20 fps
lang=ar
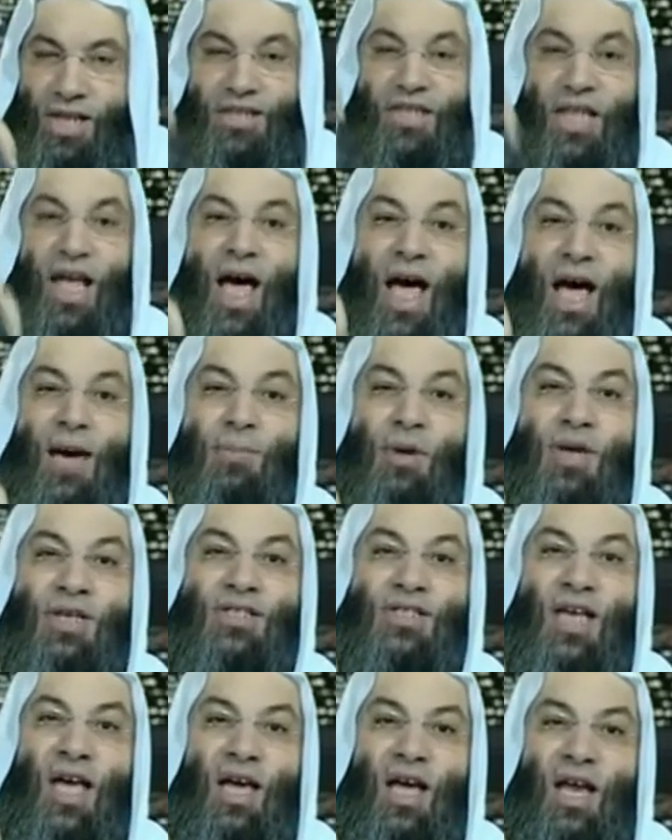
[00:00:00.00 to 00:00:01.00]

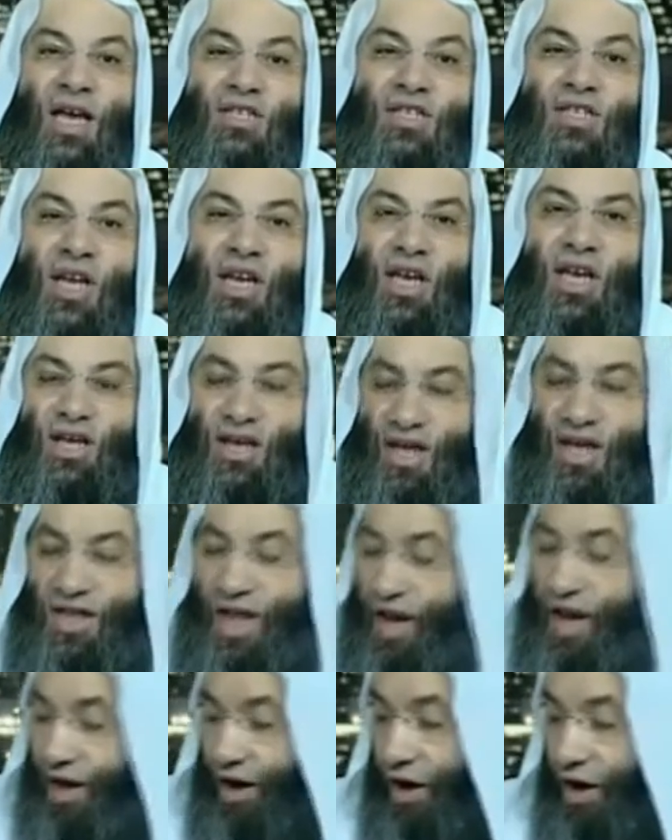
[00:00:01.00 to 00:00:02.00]
الاستيعاب للسائل الجديد
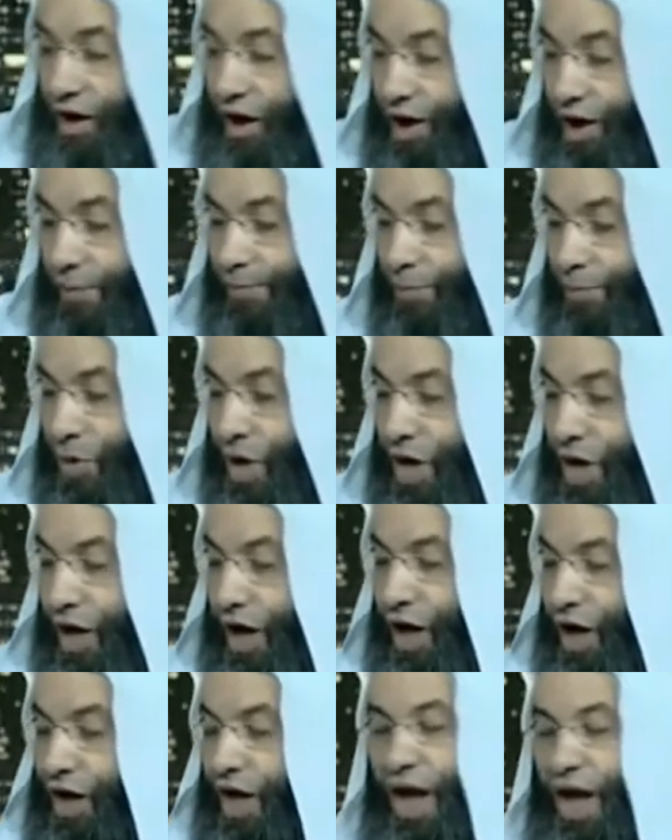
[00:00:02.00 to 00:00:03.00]
كذلك القلب
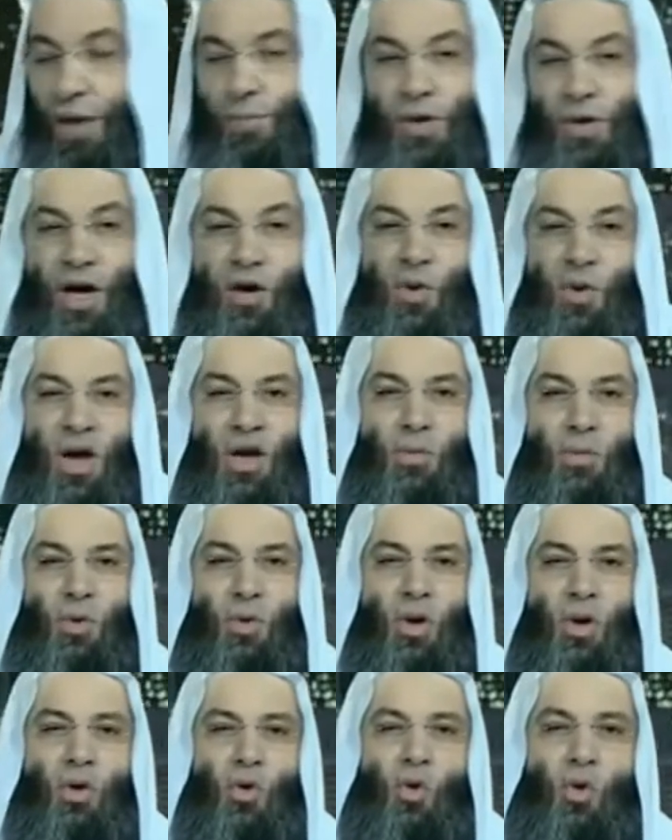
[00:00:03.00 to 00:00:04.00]
القلب يا
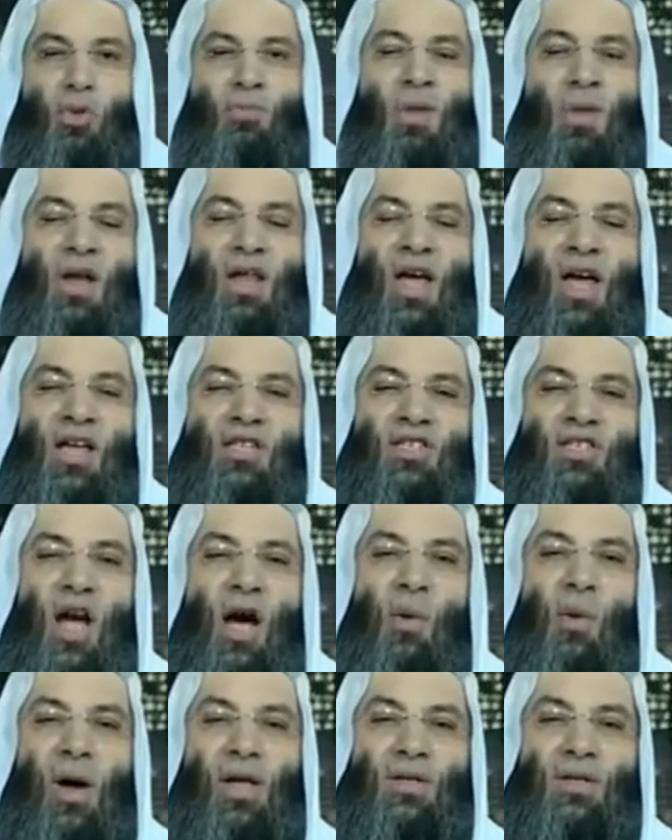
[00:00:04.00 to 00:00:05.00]
اخواني ممكن يكون مليان
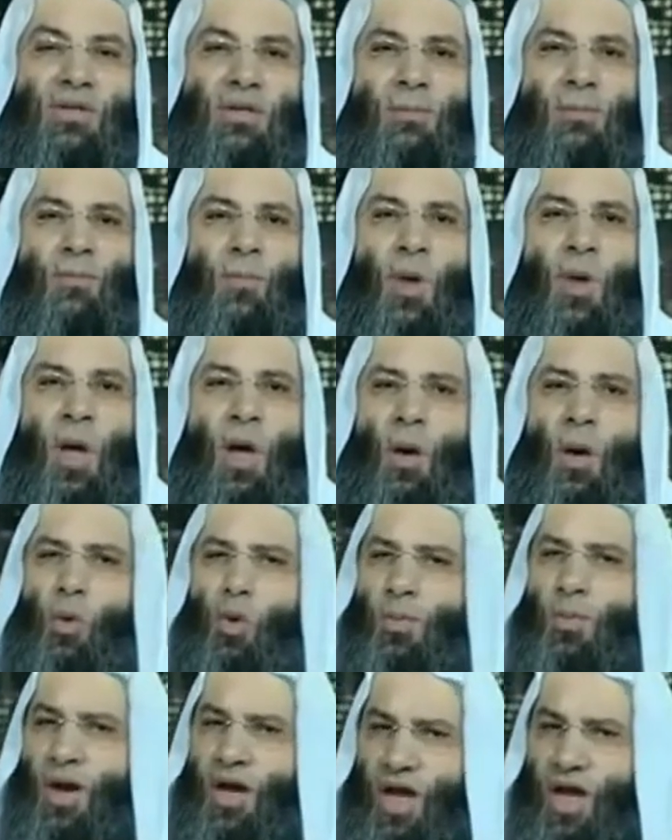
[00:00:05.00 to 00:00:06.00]
شهوات
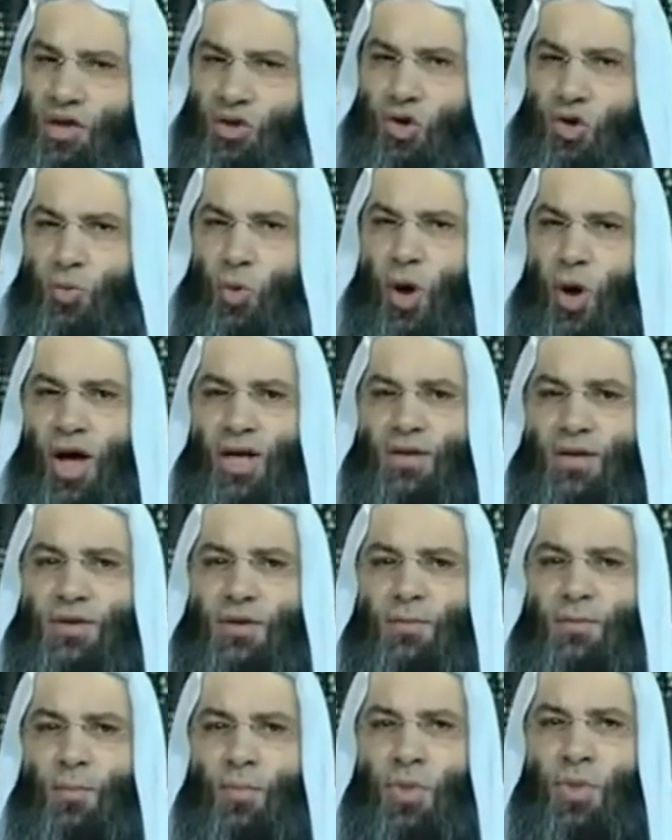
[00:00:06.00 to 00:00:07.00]
ومليان
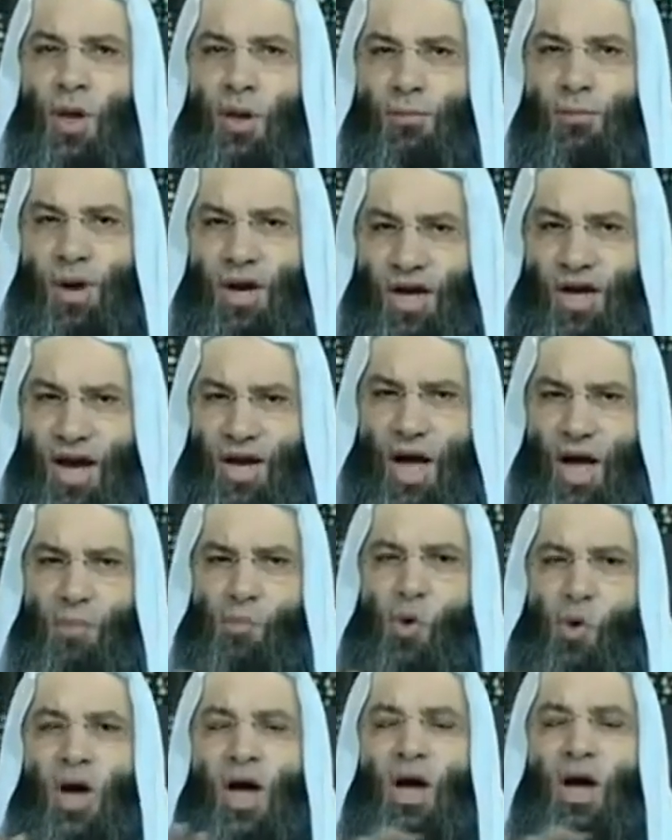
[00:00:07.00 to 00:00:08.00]
شبهات
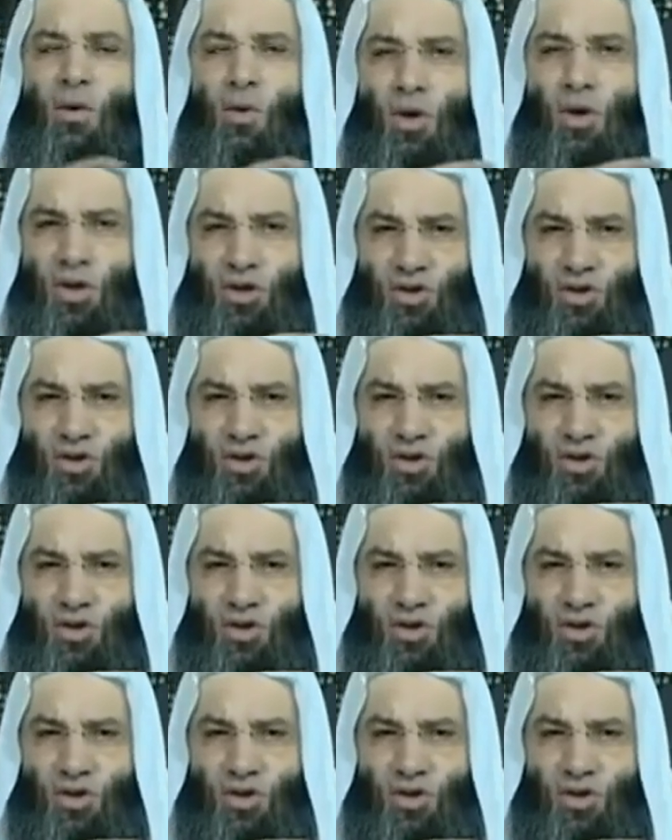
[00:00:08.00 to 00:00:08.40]
مليان أموال